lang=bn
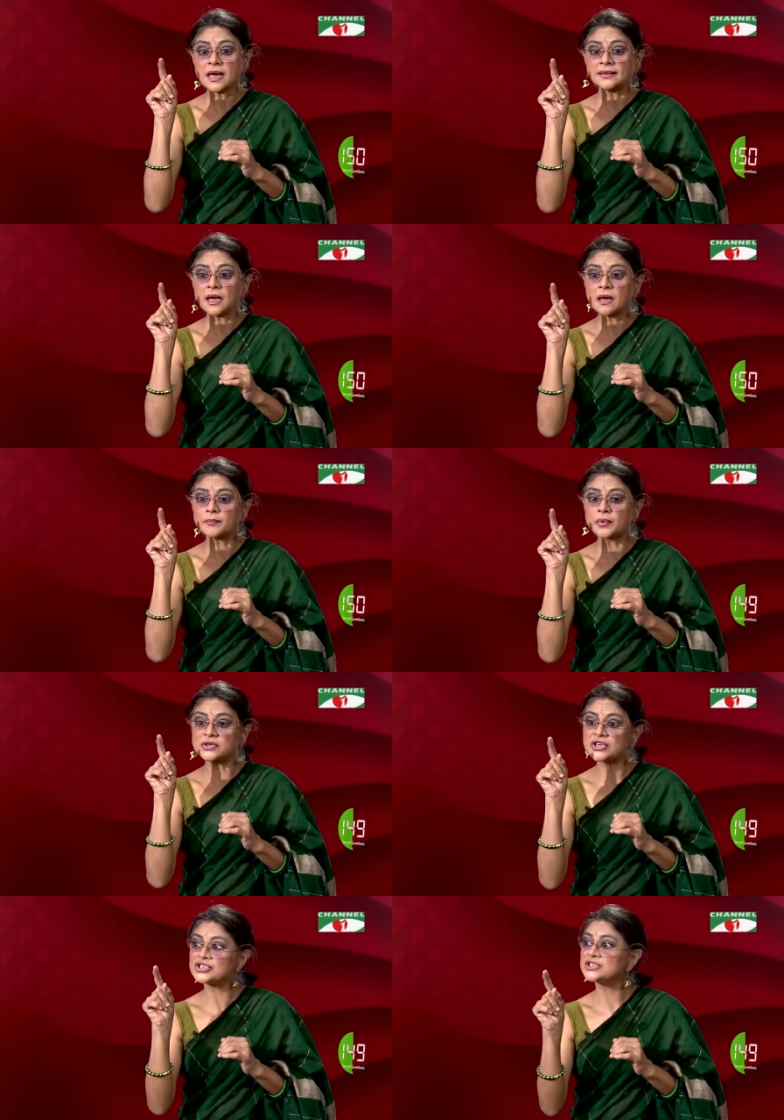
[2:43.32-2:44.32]
এটা
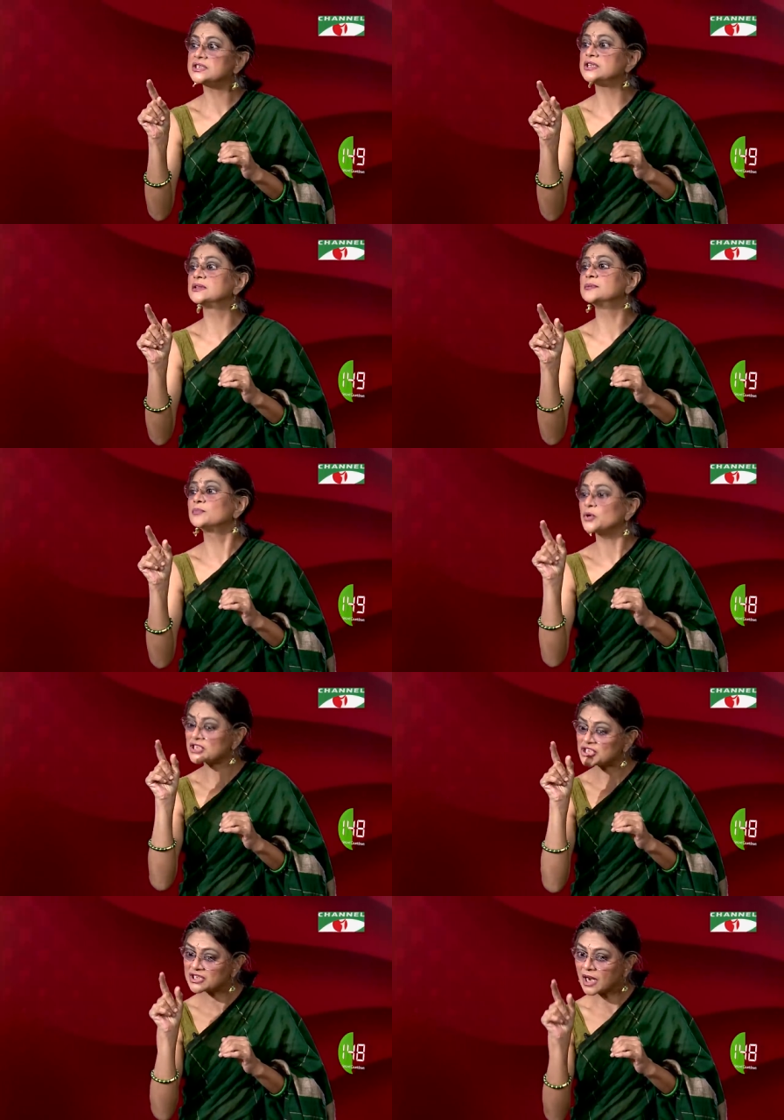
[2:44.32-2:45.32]

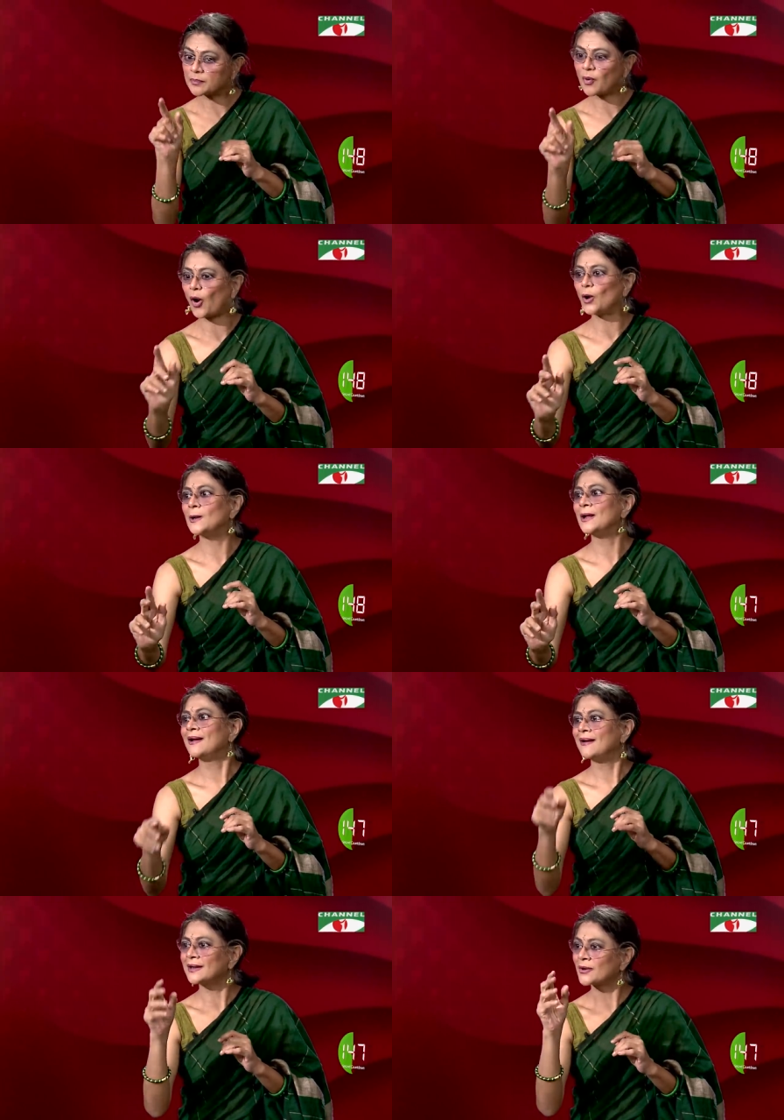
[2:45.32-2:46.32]
প্রচেষ্টার ফল
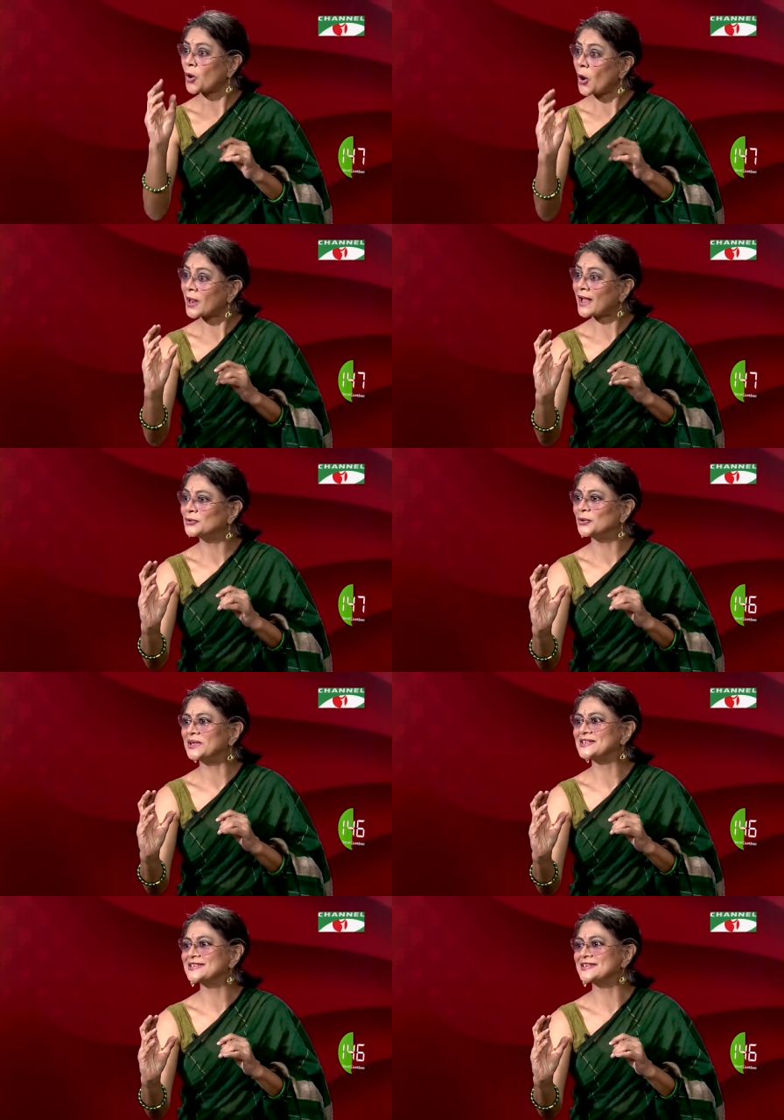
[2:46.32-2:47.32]
এটা করানো
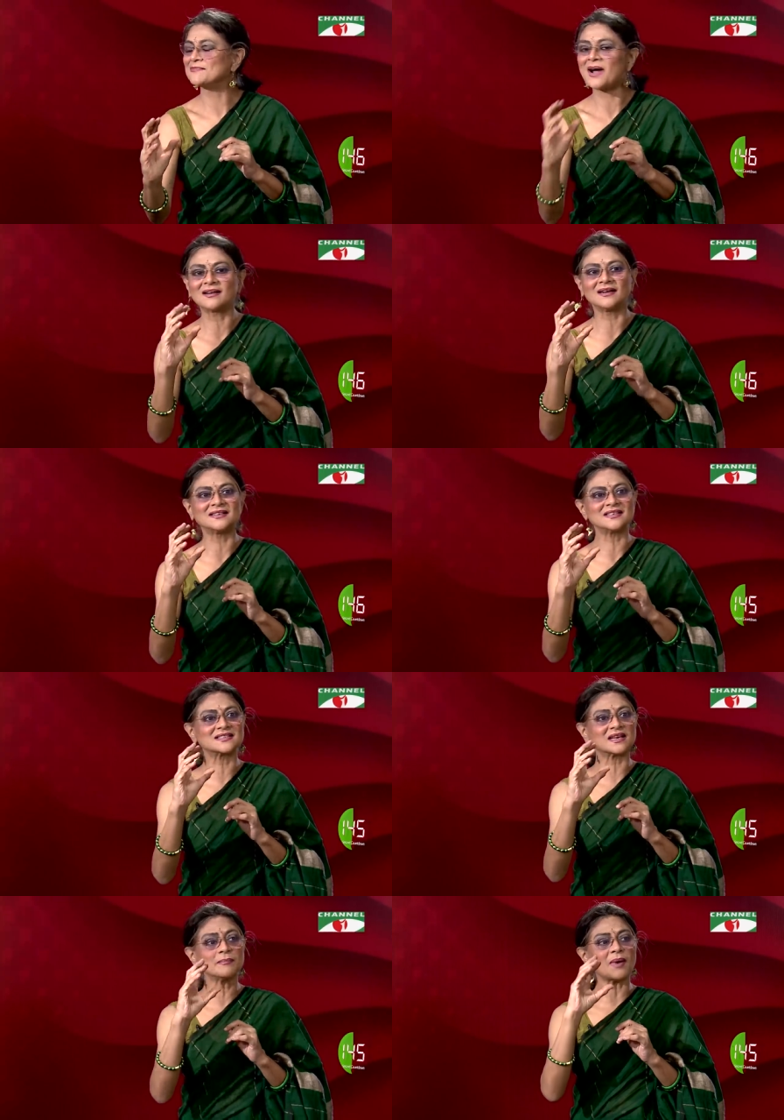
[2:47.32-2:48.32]
হয়েছে
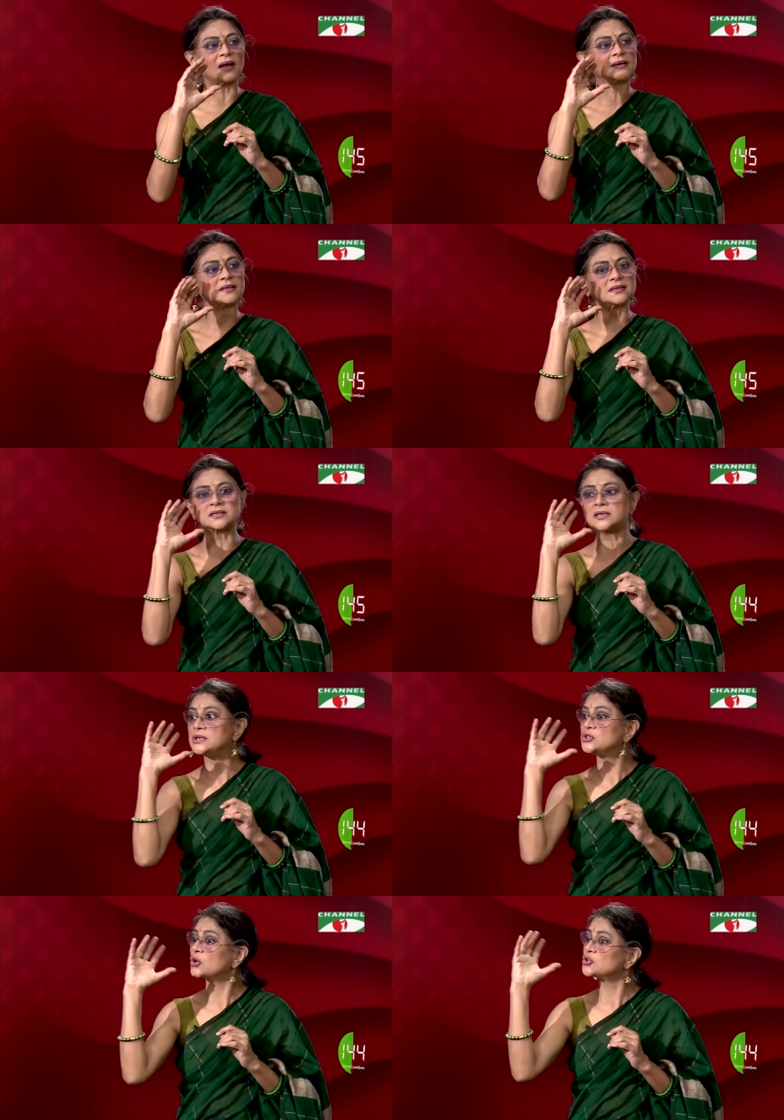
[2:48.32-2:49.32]
বাংলাদেশকে বাংলাদেশে
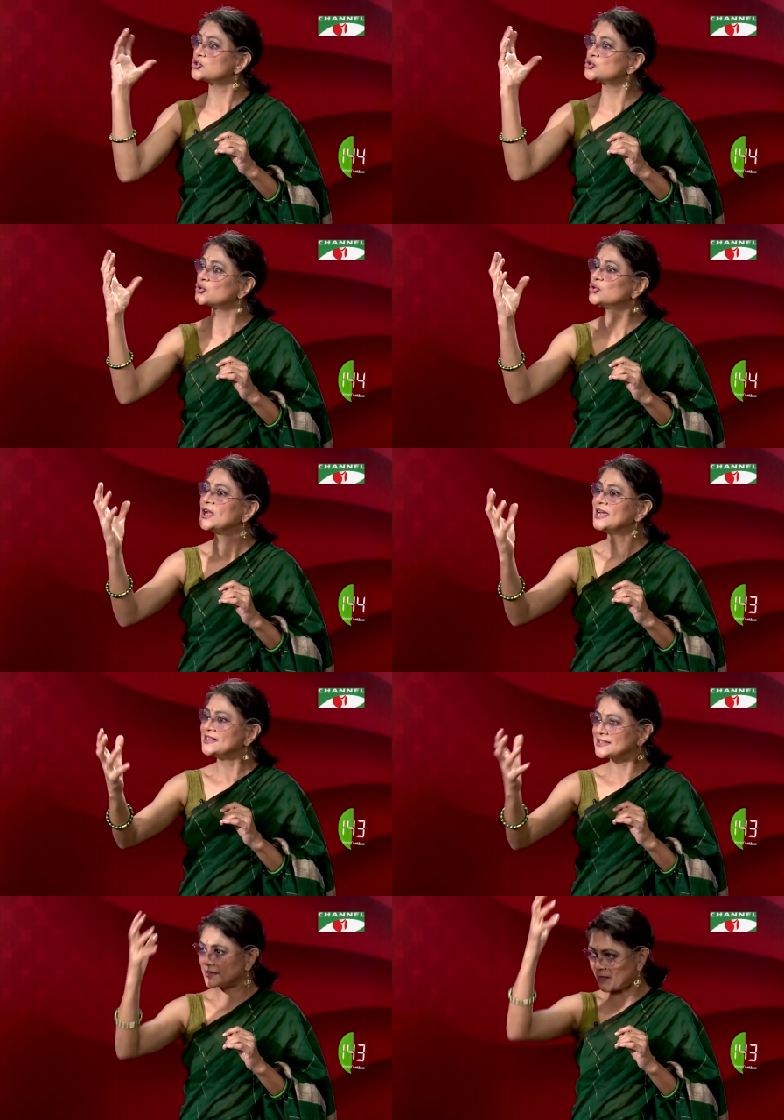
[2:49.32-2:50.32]
নিজস্ব
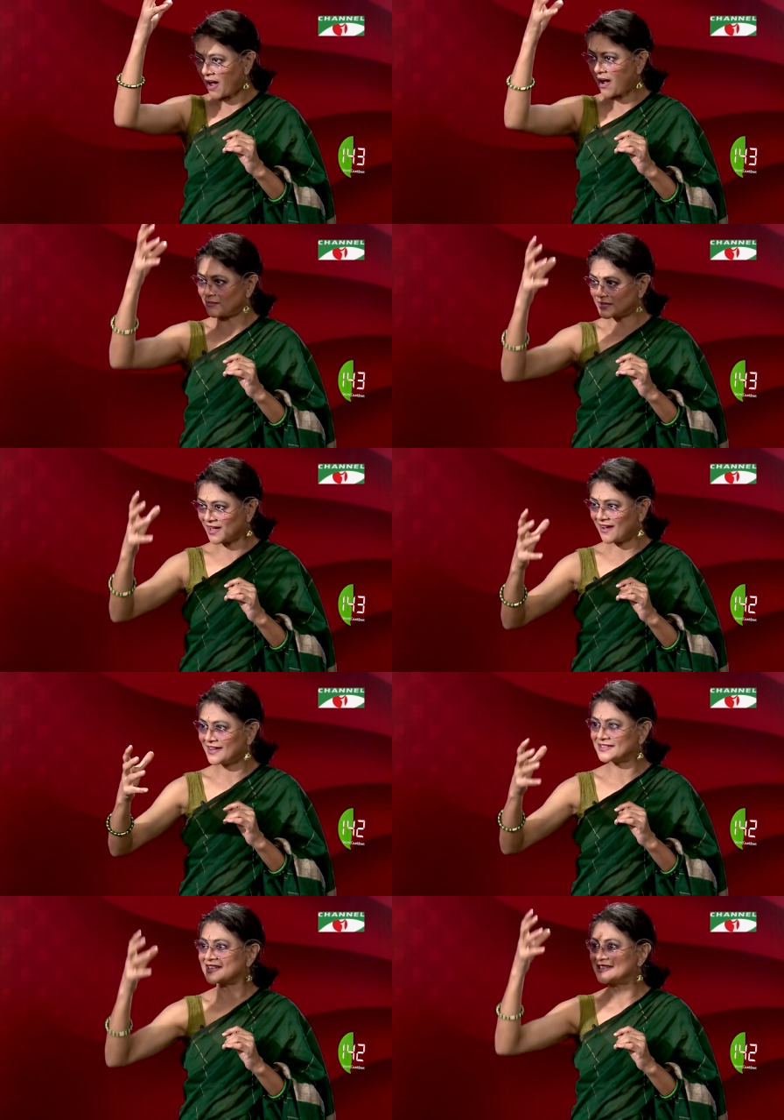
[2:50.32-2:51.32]
যে ভাবনা
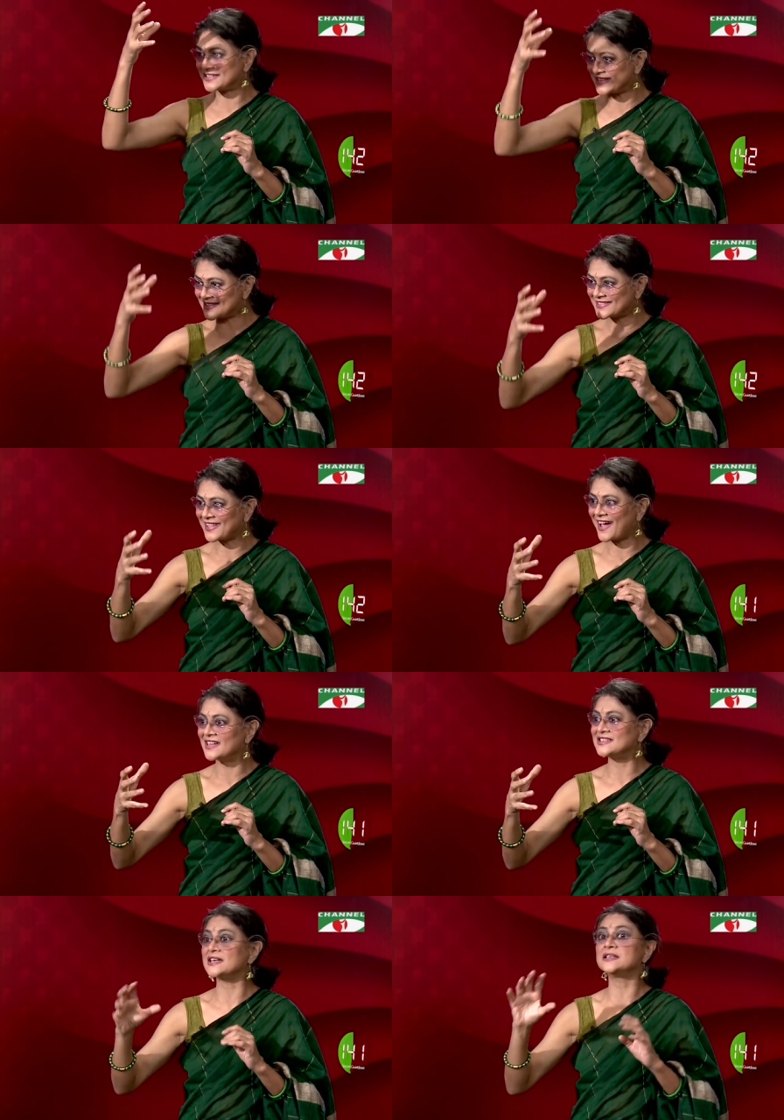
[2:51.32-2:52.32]
যে চিন্তা
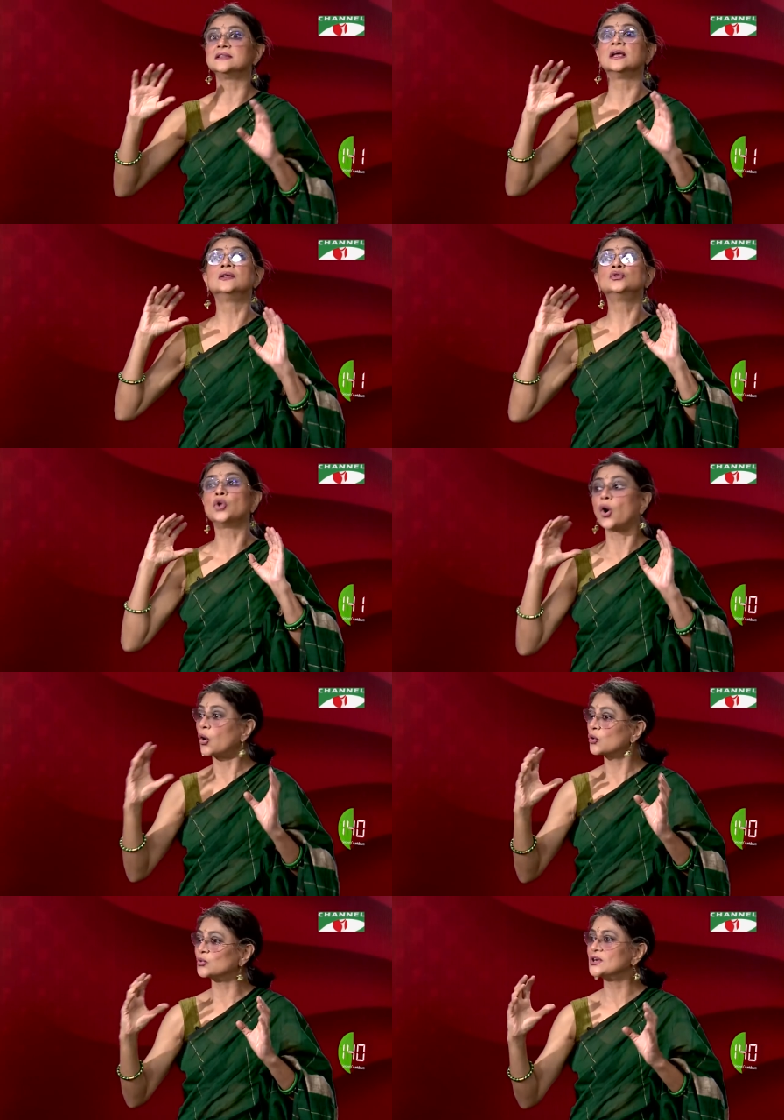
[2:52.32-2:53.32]
যে
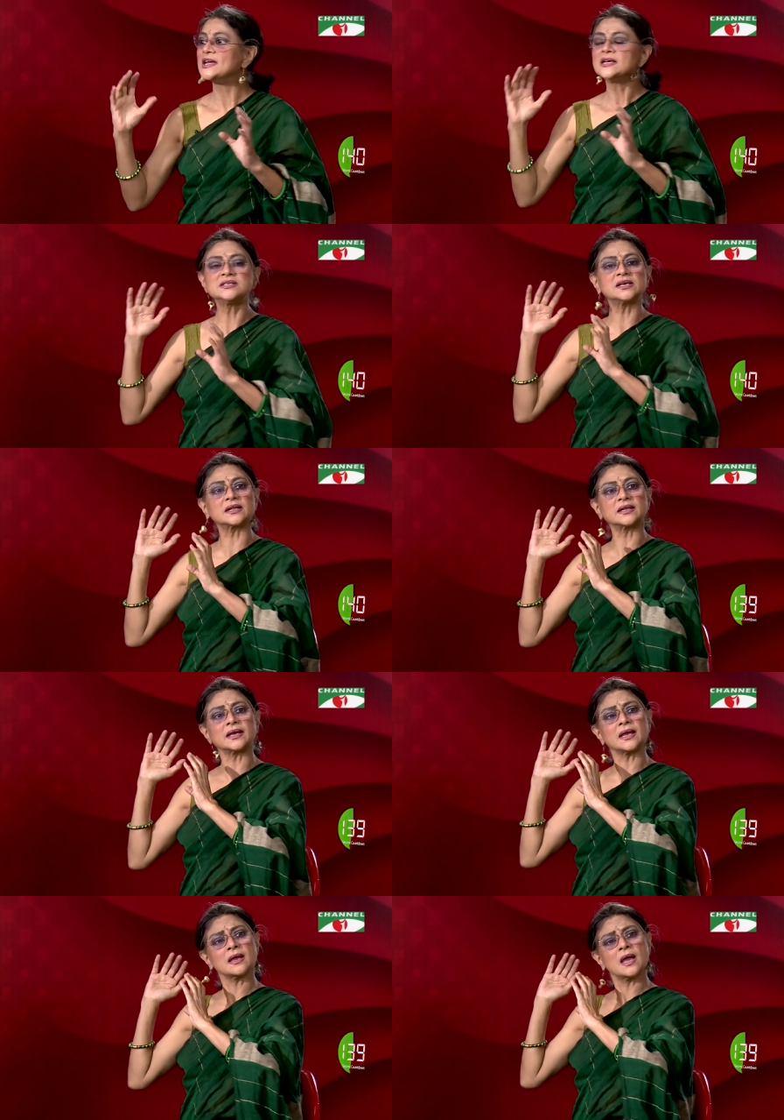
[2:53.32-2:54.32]
ধরন সেটা থেকে